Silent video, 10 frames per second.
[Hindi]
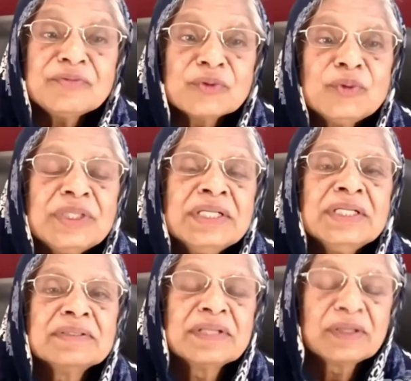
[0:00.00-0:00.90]
the fruit
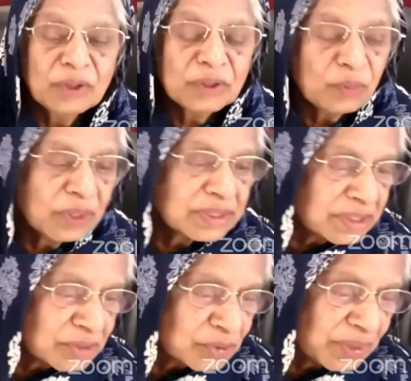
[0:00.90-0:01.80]
द लॉर्ड
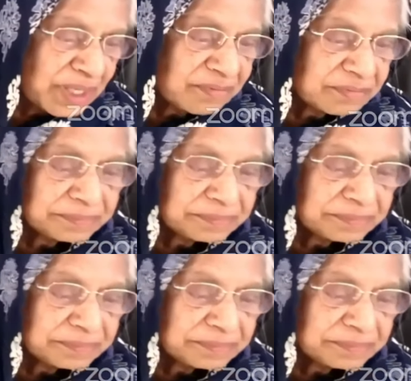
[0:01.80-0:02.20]
वांट्स अस टू हैव